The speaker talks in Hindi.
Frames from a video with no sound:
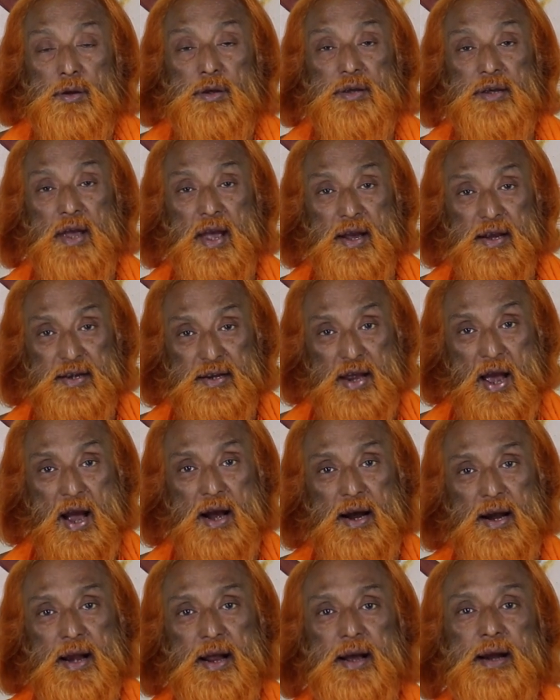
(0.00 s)
ये क्रिया
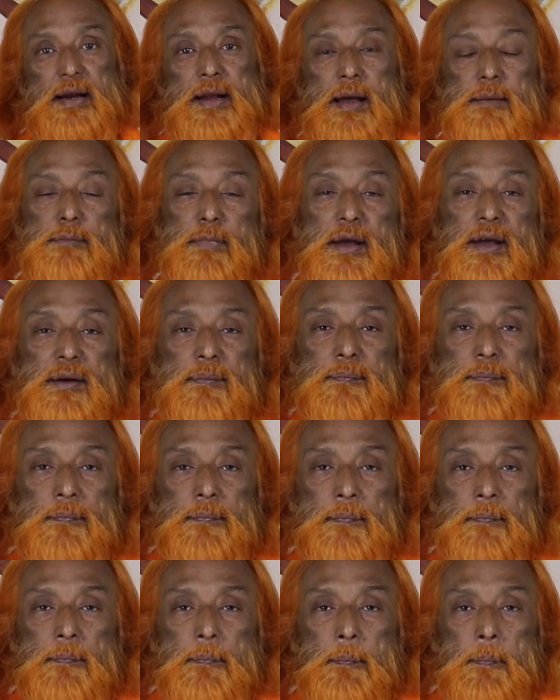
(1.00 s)
करने का टाइम
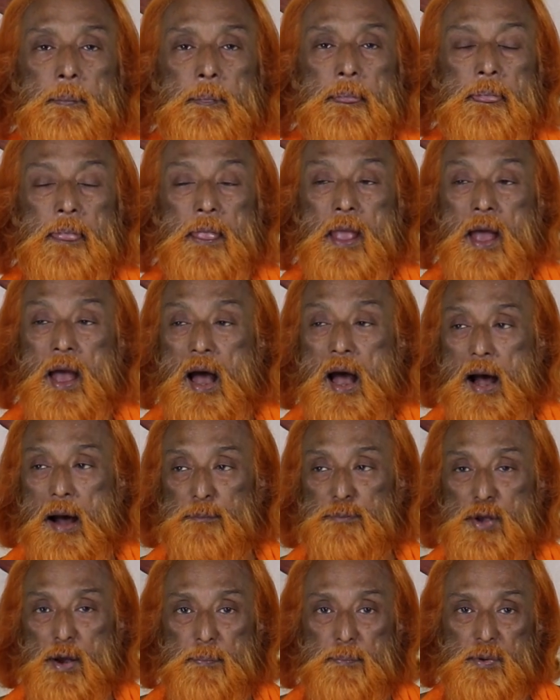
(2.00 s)
में
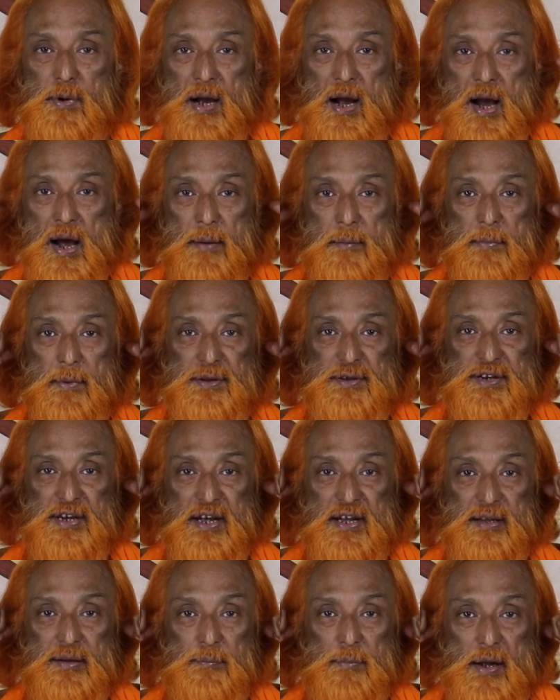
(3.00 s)
हम जब कान में
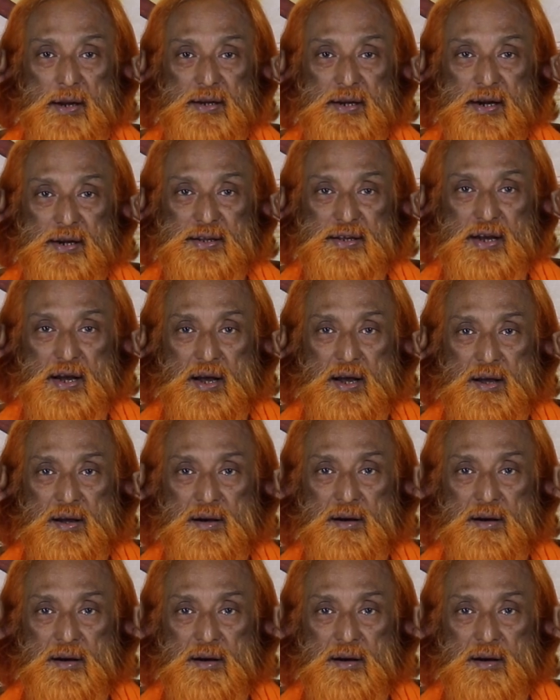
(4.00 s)
छेद बंद कर दिया